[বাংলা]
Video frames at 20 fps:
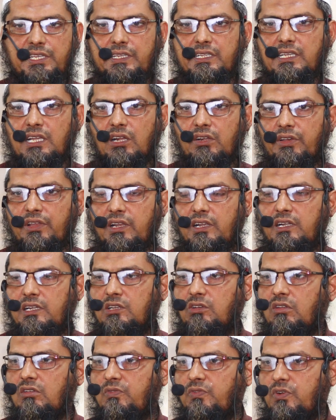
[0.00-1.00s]
শিক্ষা করা
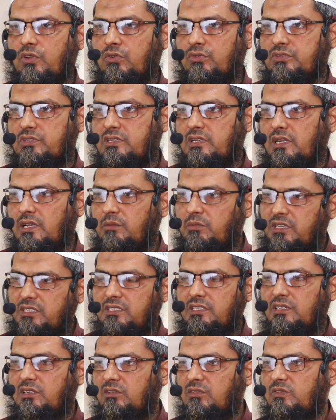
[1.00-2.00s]
এটা হলো ফরজ নামাজ
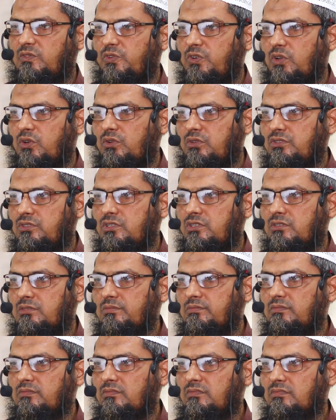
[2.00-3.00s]
যেরকম ফরজ
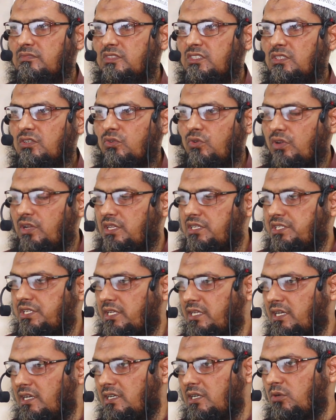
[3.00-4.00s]
কোরআন
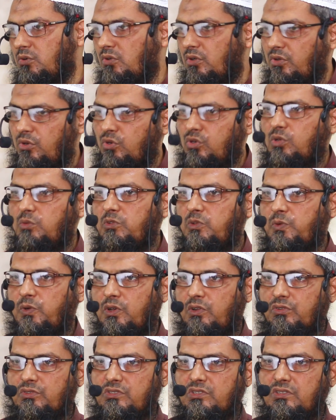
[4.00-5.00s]
ওই ওইরকমই
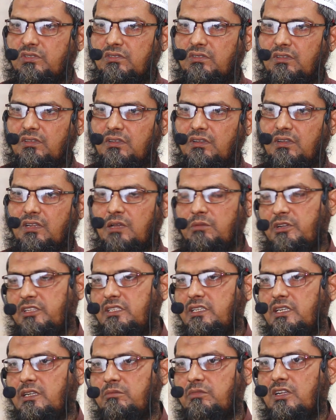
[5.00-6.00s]
ফরজ
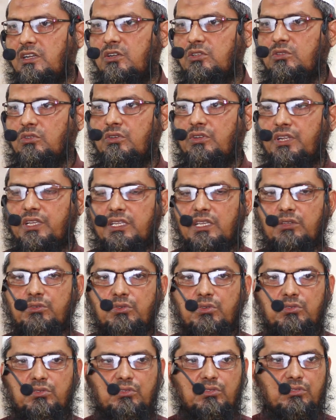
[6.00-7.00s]
নামাজের আমরা হয়তো অনেকেই
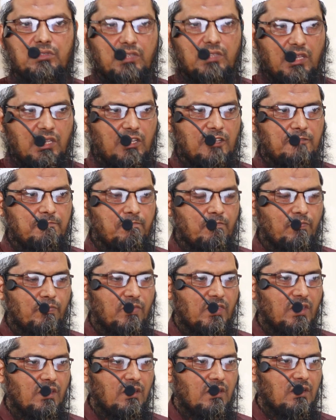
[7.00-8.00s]
গুরুত্ব দেই
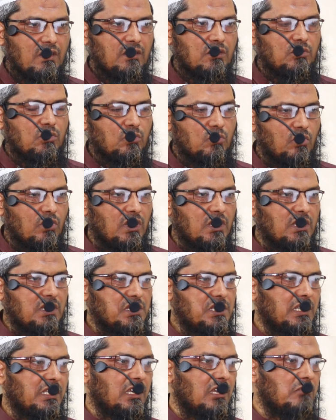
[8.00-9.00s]
কিন্তু কোরআন
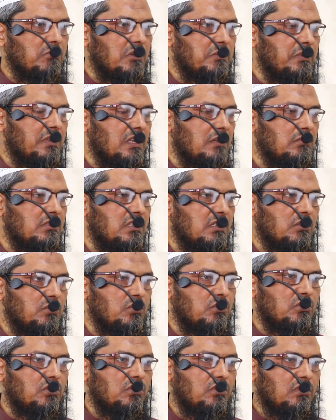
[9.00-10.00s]
শিখার ব্যাপারে আমাদের
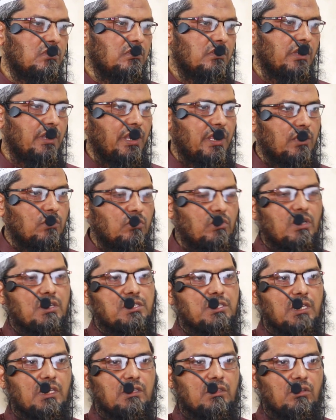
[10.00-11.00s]
গুরুত্ব নেই কোরআন
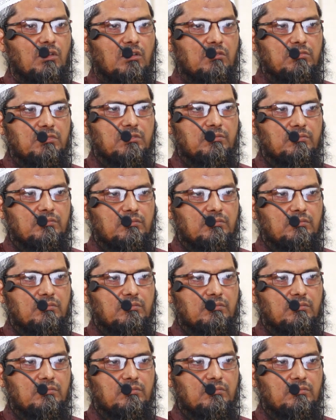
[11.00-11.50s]
শিখতে হবে